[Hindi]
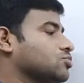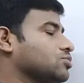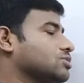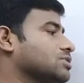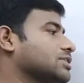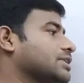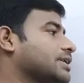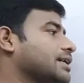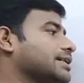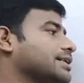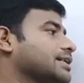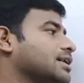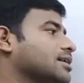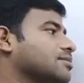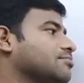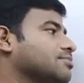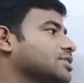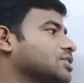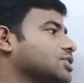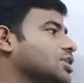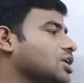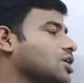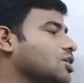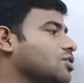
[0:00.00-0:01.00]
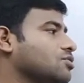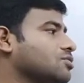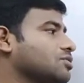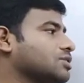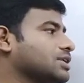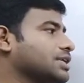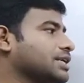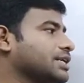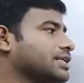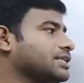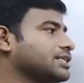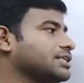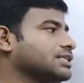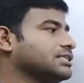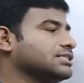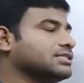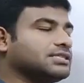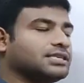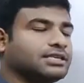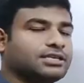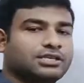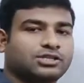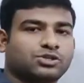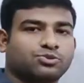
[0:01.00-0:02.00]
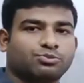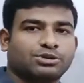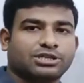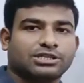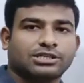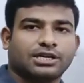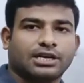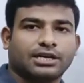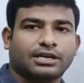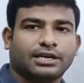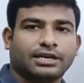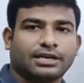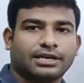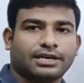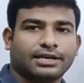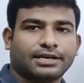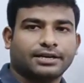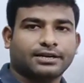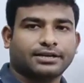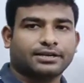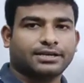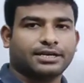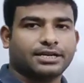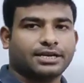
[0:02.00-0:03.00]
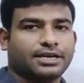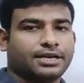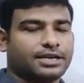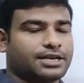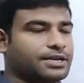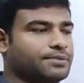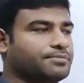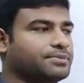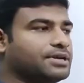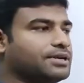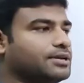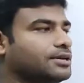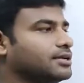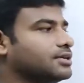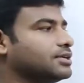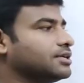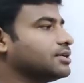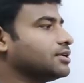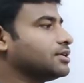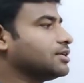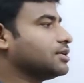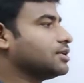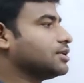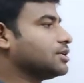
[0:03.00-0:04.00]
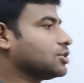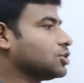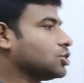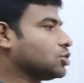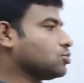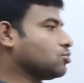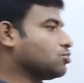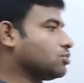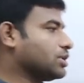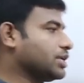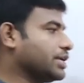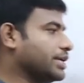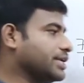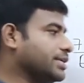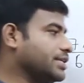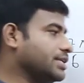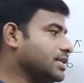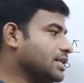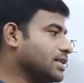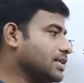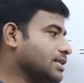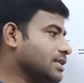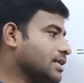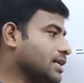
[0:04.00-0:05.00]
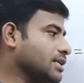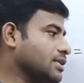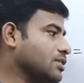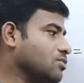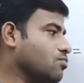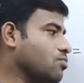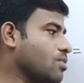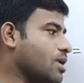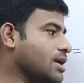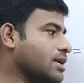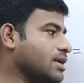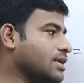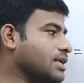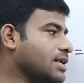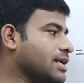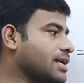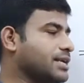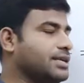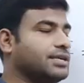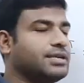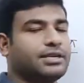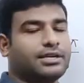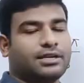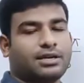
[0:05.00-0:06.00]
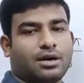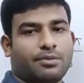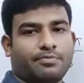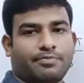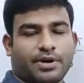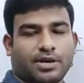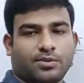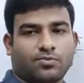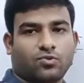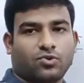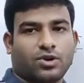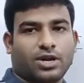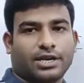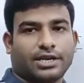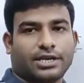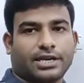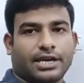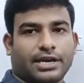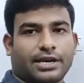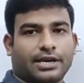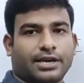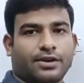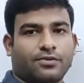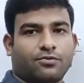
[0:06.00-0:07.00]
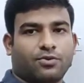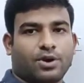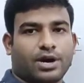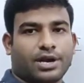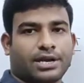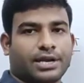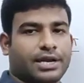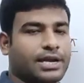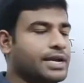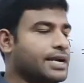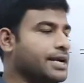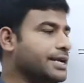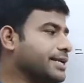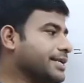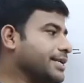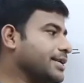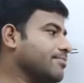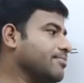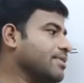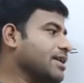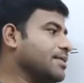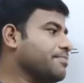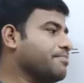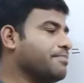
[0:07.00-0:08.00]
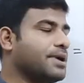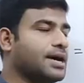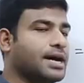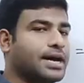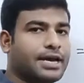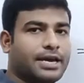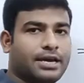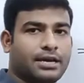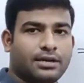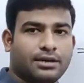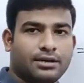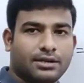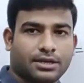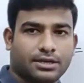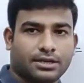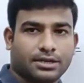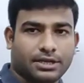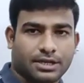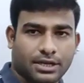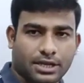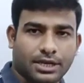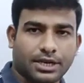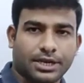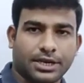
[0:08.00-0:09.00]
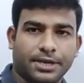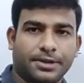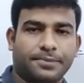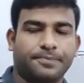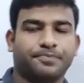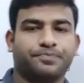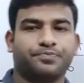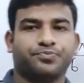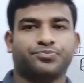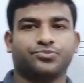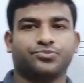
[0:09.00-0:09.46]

तो ज़रा यहाँ बताओ रेडियन से किस में जाना है डिग्री में तो रेडियन यानी वन रेडियन का फार्मूला क्या है वन एट्टी बाय पाए डिग्री